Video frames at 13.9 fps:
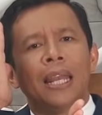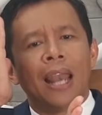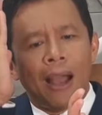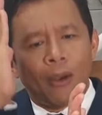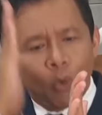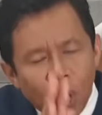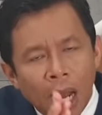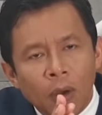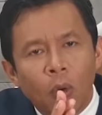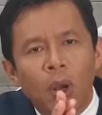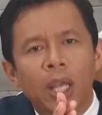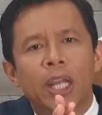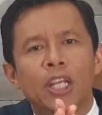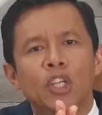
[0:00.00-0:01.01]
dilakukan
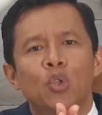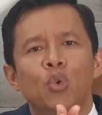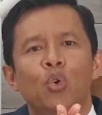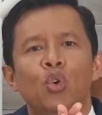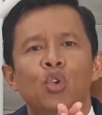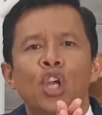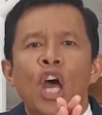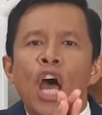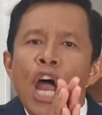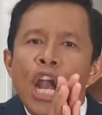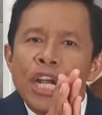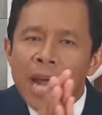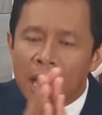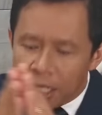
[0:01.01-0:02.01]
oleh Kristus
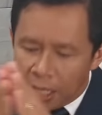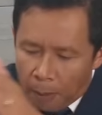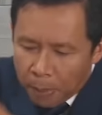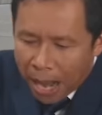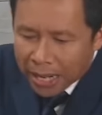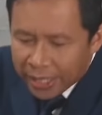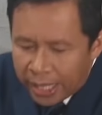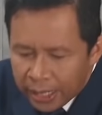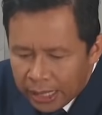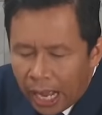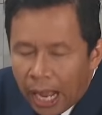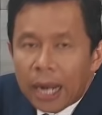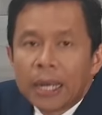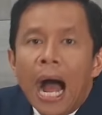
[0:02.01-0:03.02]
dan
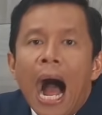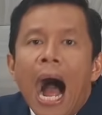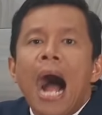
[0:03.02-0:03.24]
kebangkitan